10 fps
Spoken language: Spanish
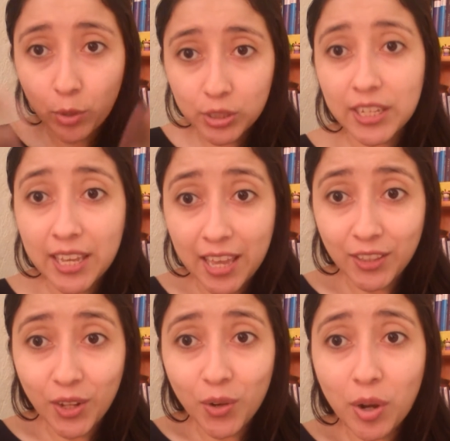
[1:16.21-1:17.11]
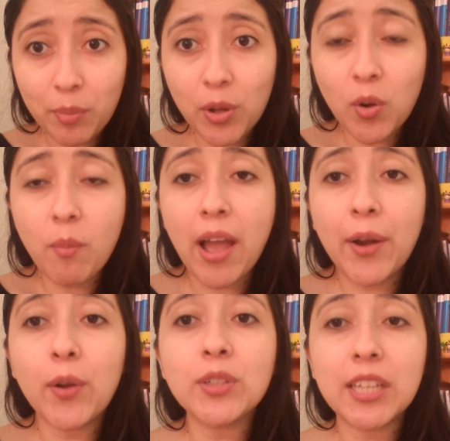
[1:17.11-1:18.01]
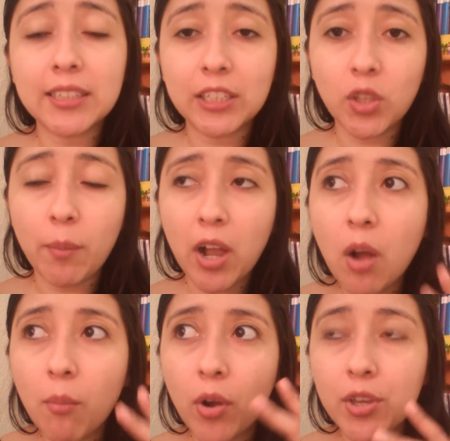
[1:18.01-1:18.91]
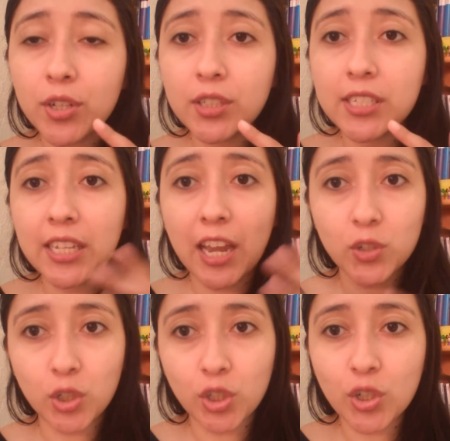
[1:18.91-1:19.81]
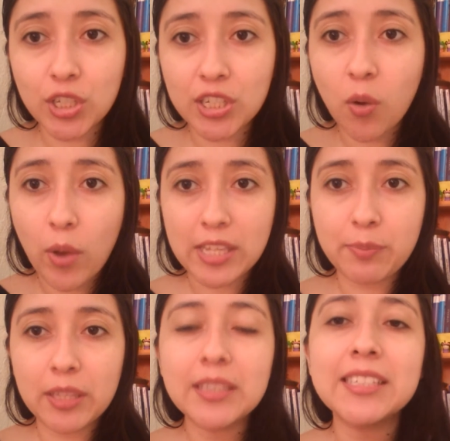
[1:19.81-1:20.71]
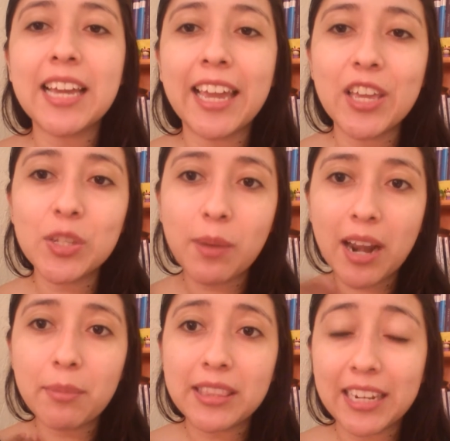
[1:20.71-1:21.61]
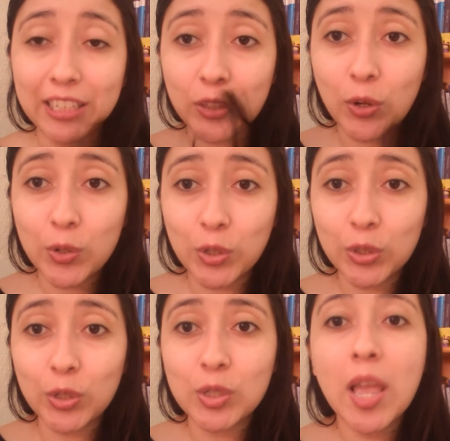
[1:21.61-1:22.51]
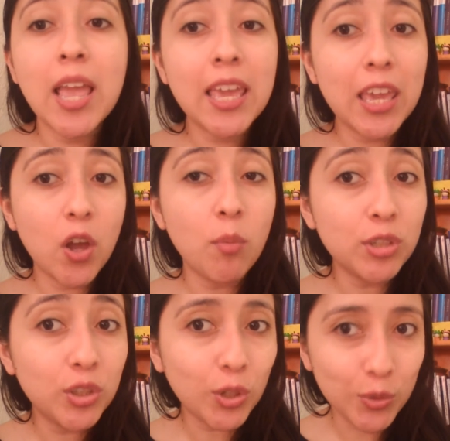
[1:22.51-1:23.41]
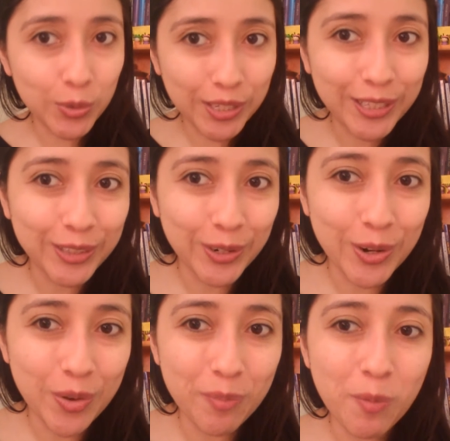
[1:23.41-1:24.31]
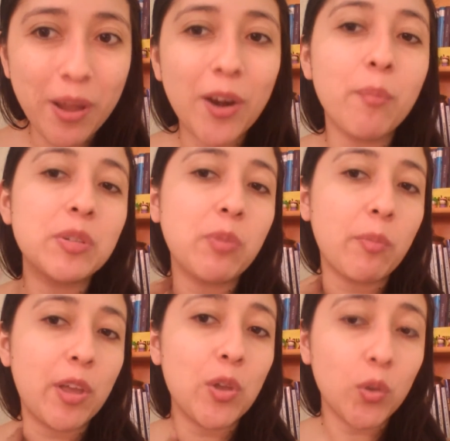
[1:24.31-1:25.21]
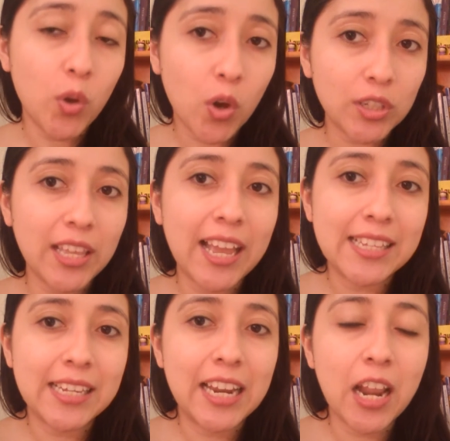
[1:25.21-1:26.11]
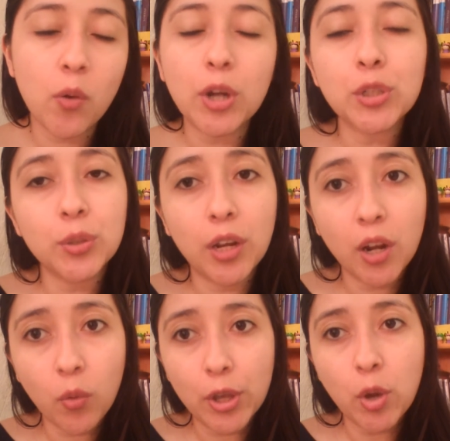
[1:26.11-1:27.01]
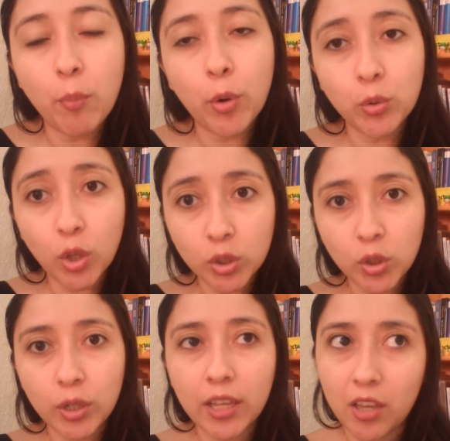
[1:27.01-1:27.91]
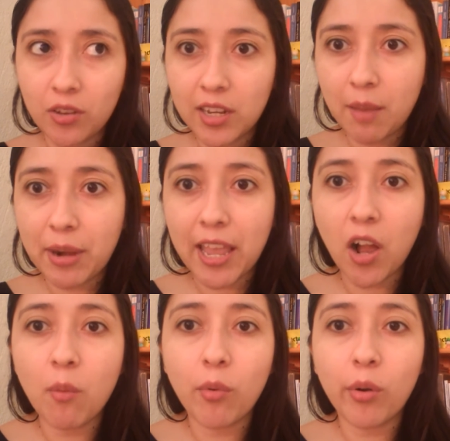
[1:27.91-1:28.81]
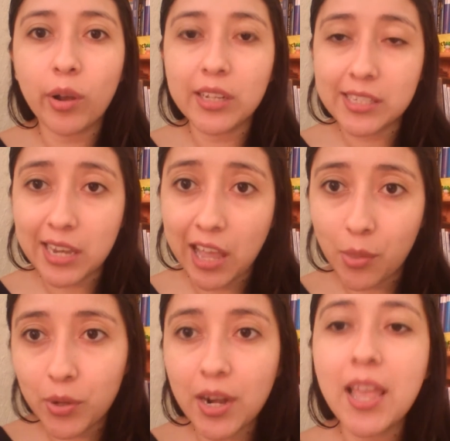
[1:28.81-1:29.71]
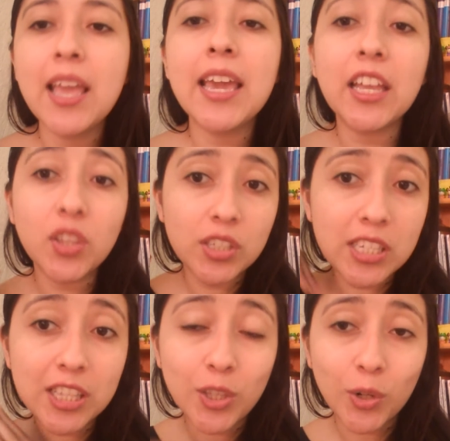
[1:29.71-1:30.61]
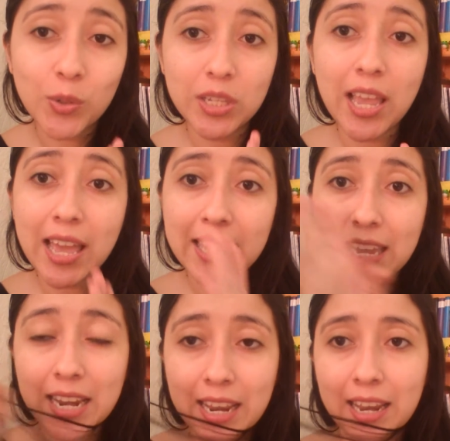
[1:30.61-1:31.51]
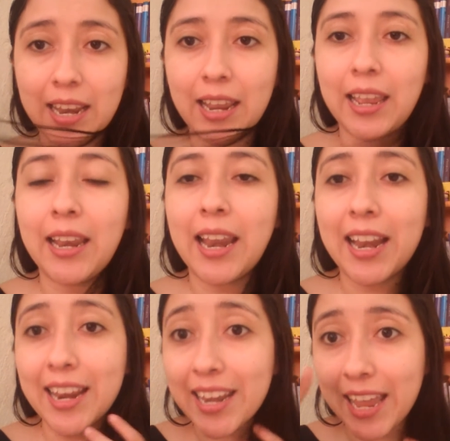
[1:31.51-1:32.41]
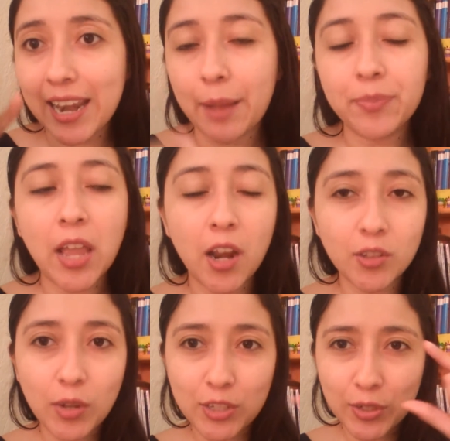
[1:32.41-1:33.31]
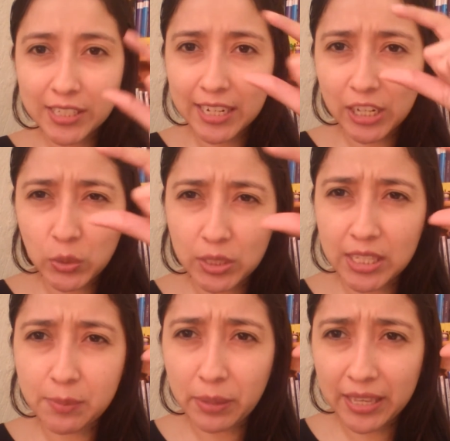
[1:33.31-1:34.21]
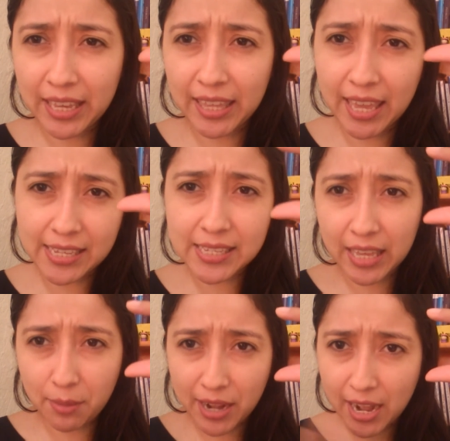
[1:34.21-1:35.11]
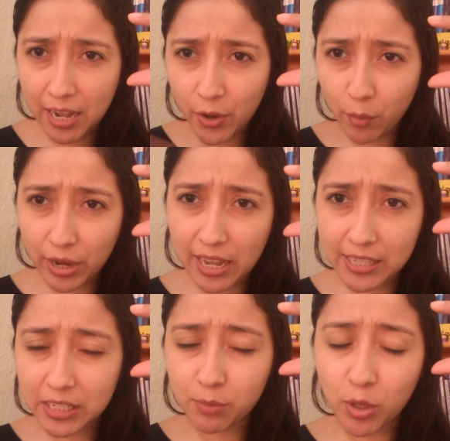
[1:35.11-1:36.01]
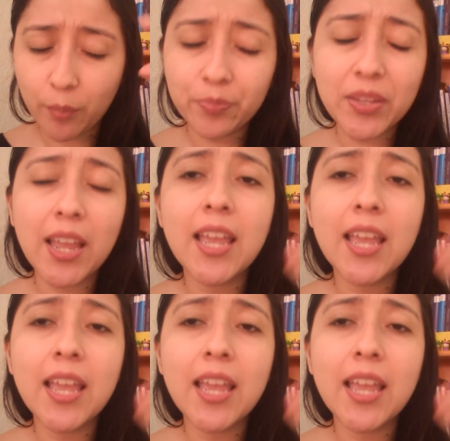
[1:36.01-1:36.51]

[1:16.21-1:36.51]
poseyendo el cuerpo del humano, o sea, te toman como ellos dicen, a nosotros nos dicen huésped, ya que ellos van a habitar dentro de nosotros. ¿Y cómo se introducen dentro del cuerpo humano? Pues por medio de un corte que hacen en el, en el cuello por un doctor, que ellos le llamarían como sanador. Entonces se introduce ahí el, alienígena, los cuales son las pequeñas que iban a leer como que la descripción.